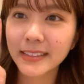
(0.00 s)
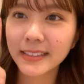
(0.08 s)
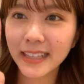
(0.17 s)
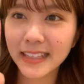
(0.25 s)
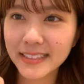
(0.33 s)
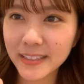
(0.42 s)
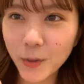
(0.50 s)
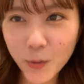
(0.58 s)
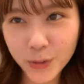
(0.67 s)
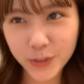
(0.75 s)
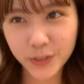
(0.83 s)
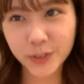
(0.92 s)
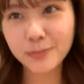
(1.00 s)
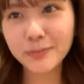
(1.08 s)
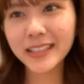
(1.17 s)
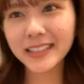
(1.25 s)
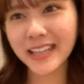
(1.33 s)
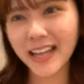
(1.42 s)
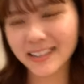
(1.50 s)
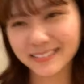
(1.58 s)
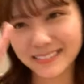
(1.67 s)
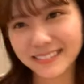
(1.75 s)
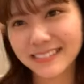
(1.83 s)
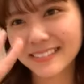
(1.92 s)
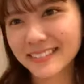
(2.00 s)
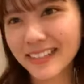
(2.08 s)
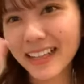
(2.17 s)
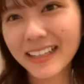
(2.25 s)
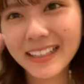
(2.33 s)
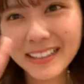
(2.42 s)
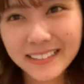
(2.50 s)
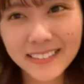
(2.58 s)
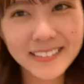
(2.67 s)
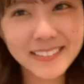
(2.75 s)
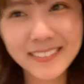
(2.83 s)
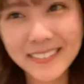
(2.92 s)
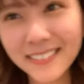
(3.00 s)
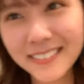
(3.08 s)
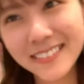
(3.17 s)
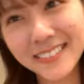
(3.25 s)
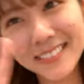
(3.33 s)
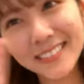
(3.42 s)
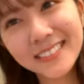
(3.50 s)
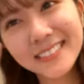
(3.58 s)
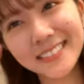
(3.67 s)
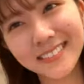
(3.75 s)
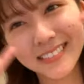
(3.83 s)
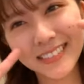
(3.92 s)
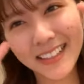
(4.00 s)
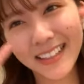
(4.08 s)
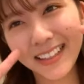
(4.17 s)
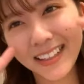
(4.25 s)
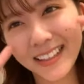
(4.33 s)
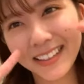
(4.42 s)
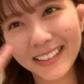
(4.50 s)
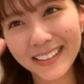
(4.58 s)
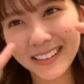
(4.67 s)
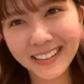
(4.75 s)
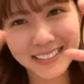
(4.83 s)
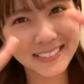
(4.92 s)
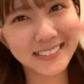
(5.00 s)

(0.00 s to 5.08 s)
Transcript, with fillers: タッチゴール群馬ニアありがとうイエーイ